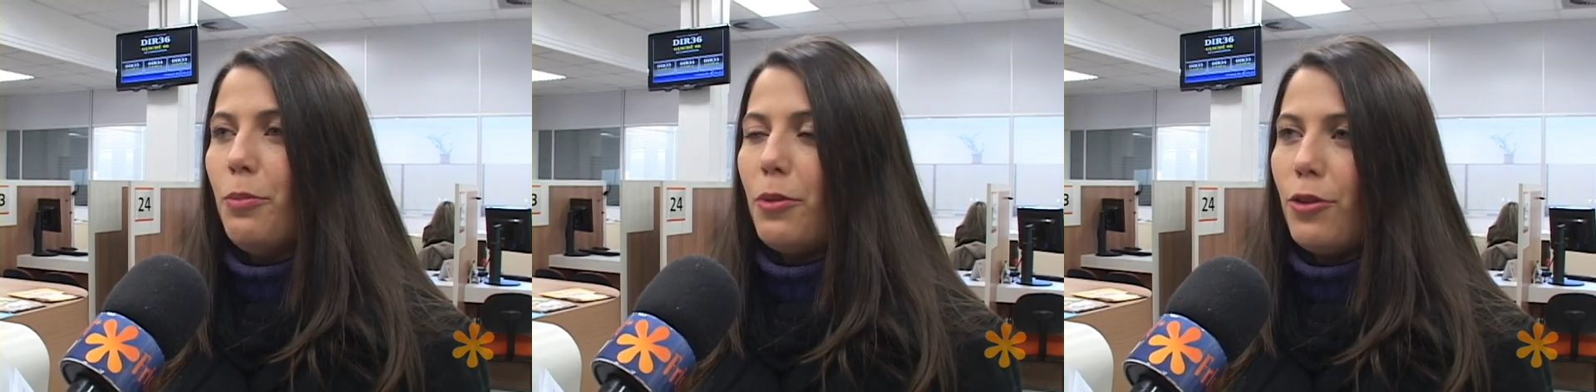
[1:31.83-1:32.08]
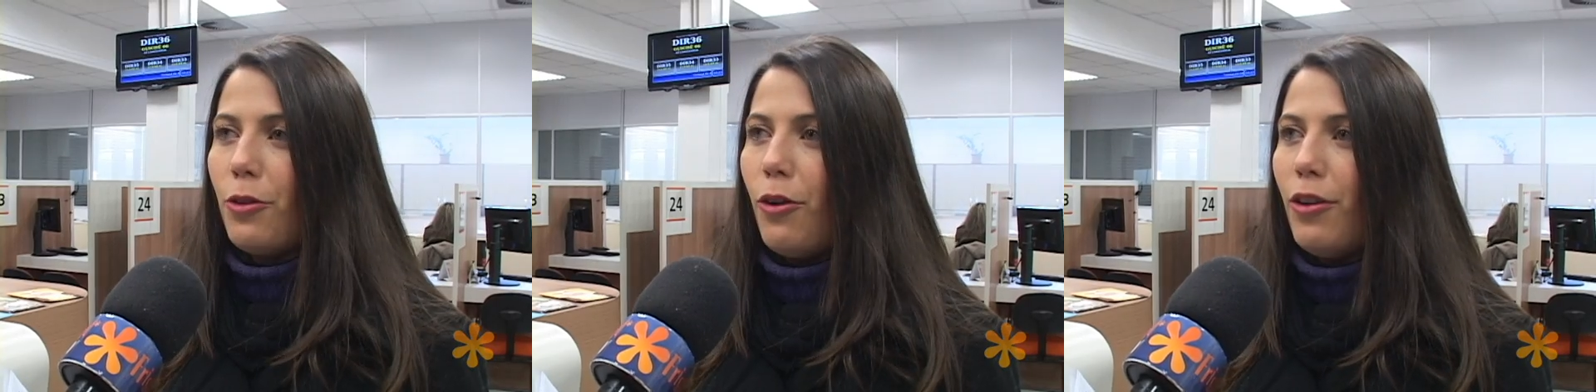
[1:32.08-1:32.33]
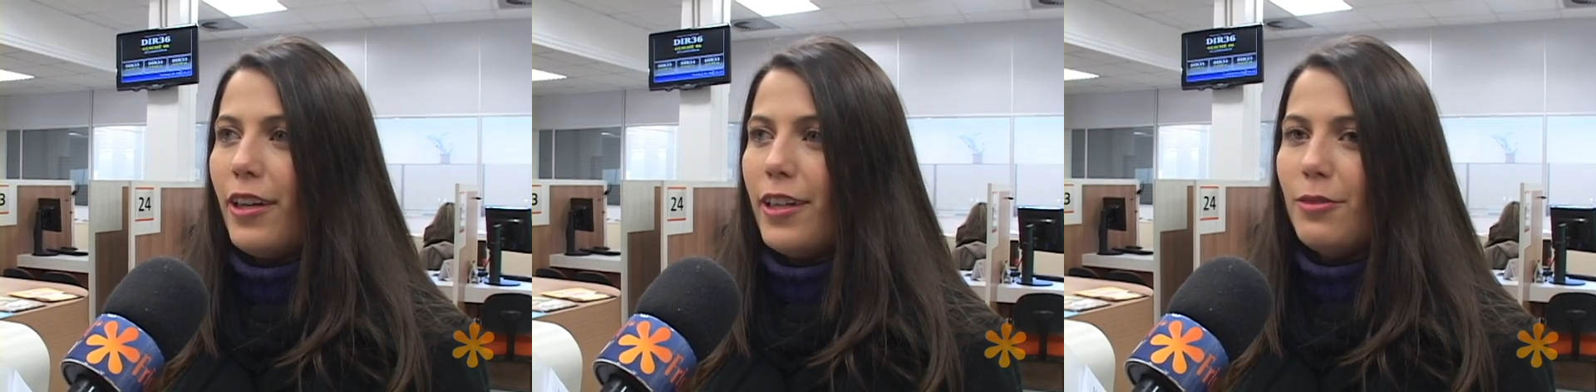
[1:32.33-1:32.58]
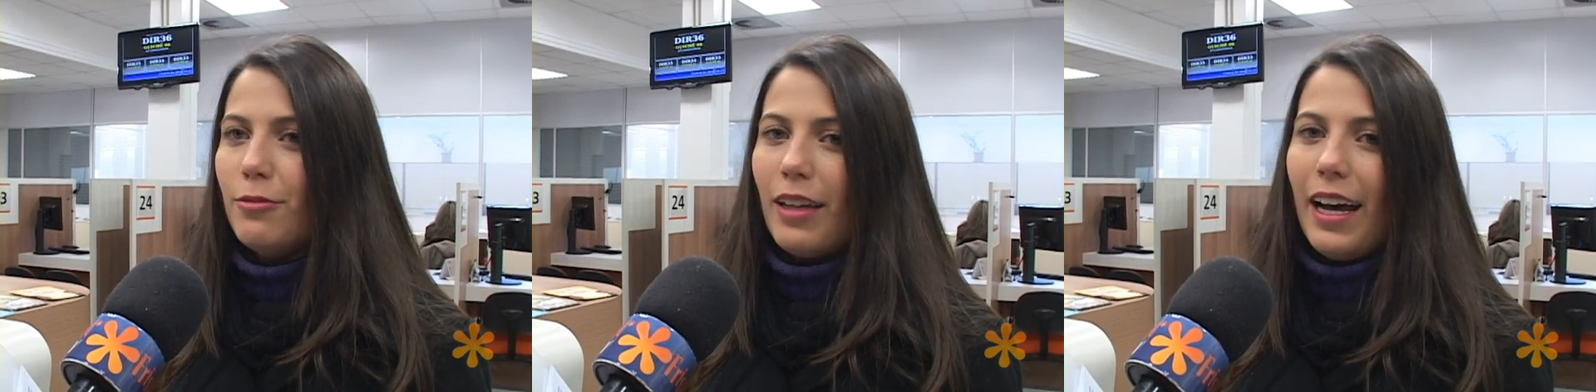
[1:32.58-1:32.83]
o protocolo era
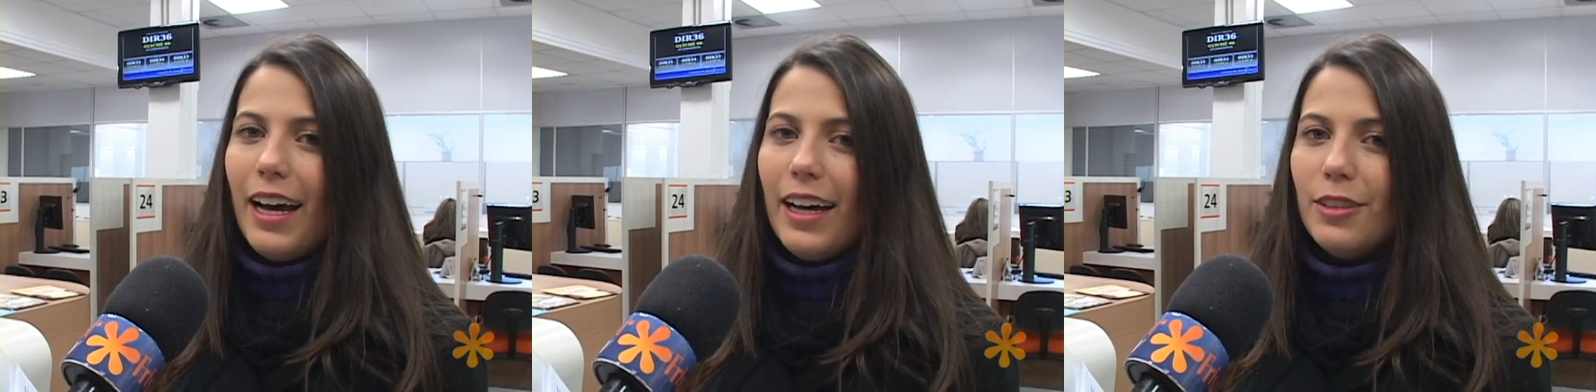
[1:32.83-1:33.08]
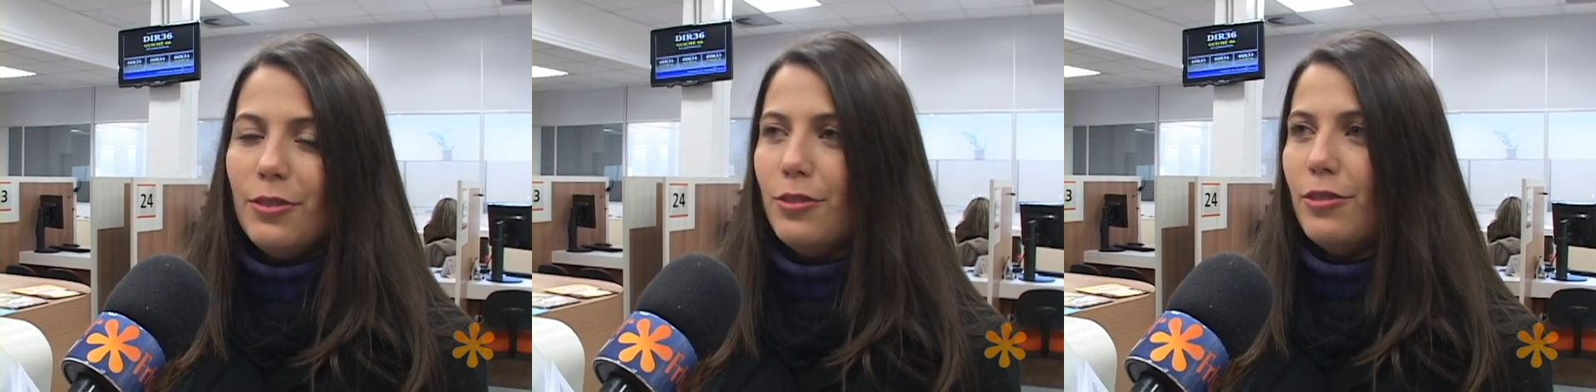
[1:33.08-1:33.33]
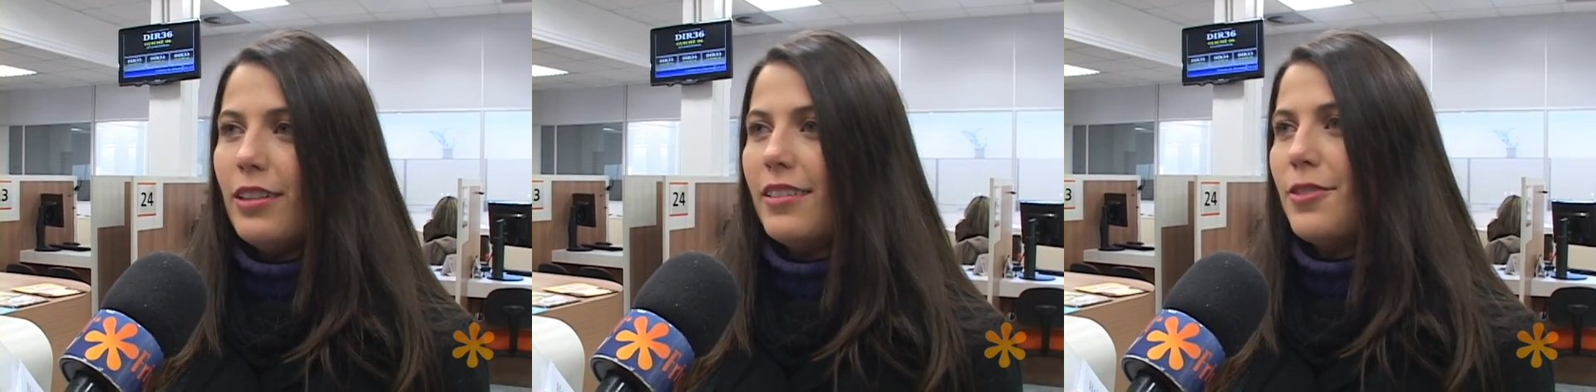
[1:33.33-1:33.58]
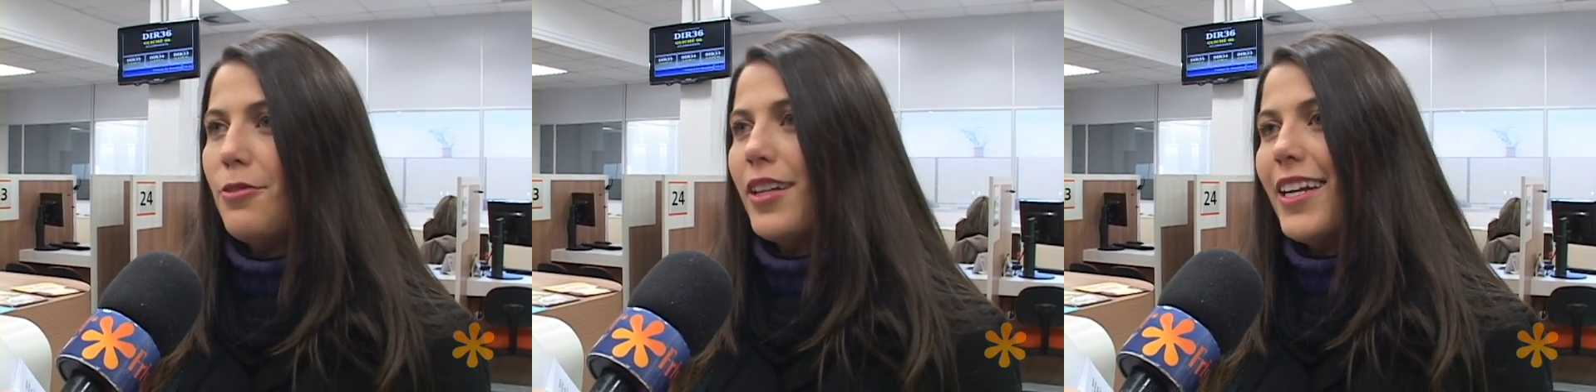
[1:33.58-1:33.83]
de um lado, a
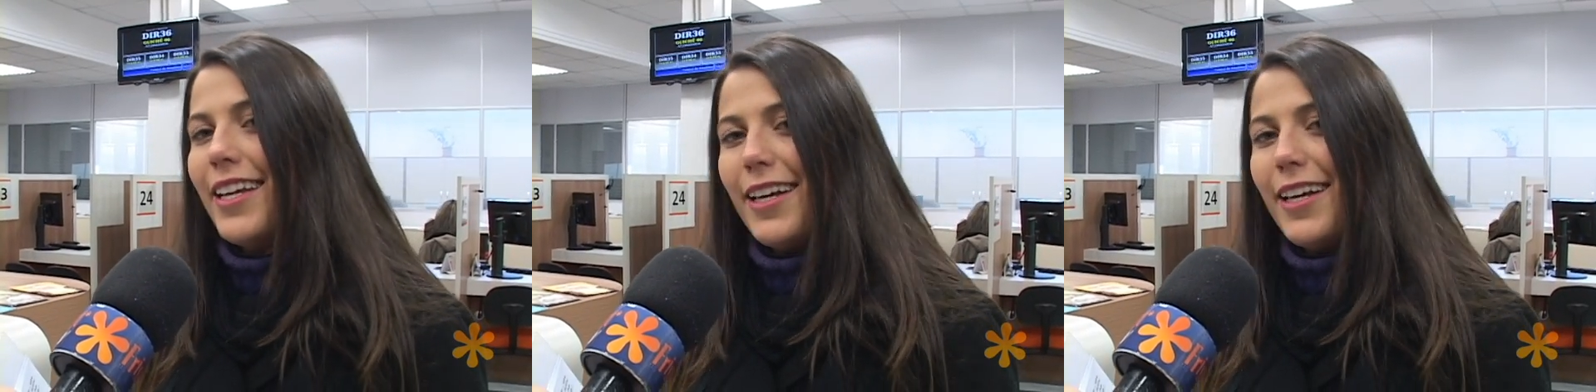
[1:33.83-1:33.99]
tesouraria